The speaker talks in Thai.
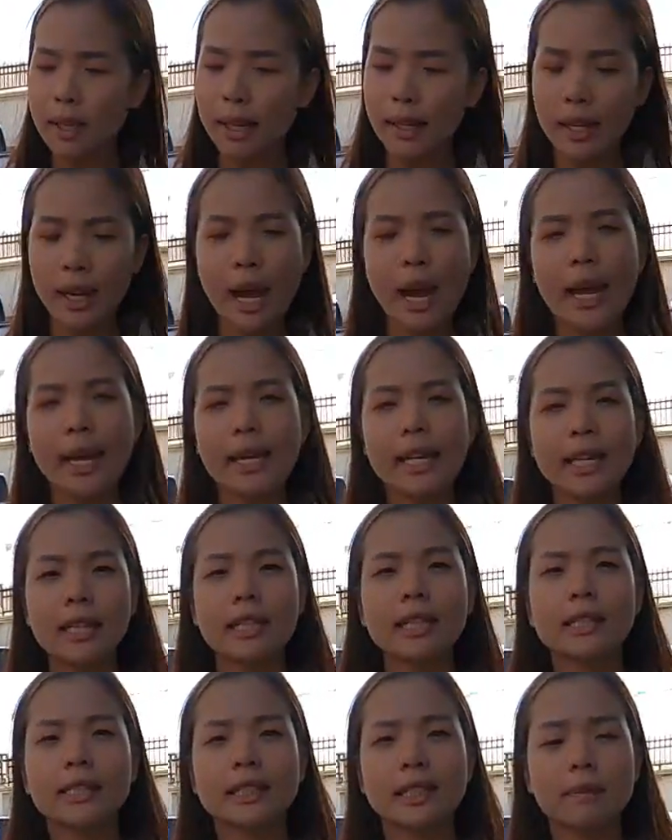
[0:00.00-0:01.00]
คล้ายกัน
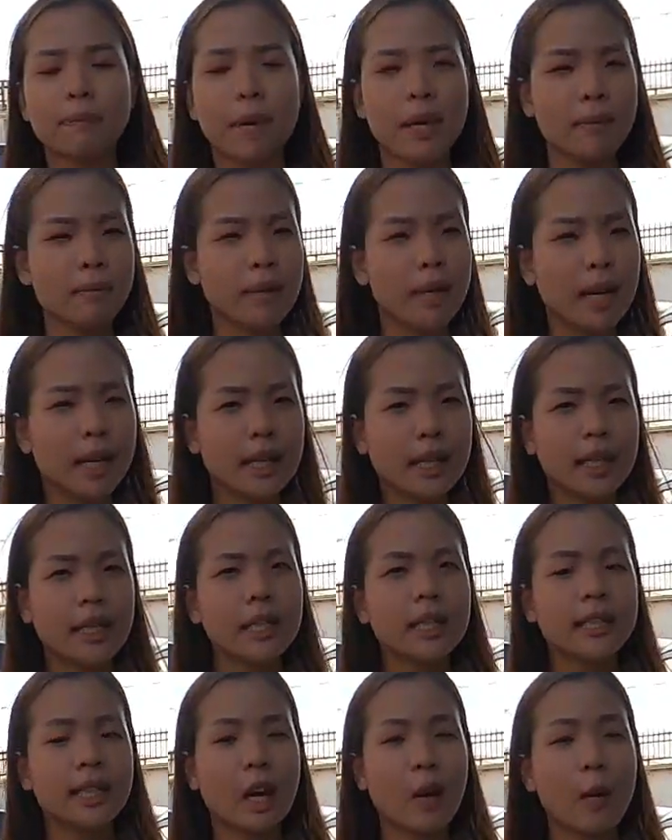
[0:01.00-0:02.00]
เลยสเปคเหมือนกันเล
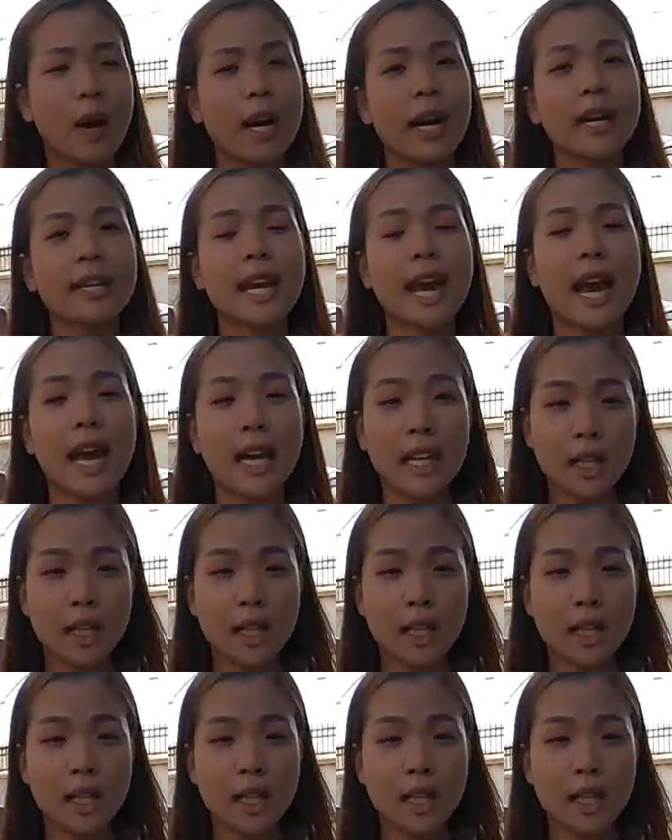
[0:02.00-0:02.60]
ย แต่ว่าอยาก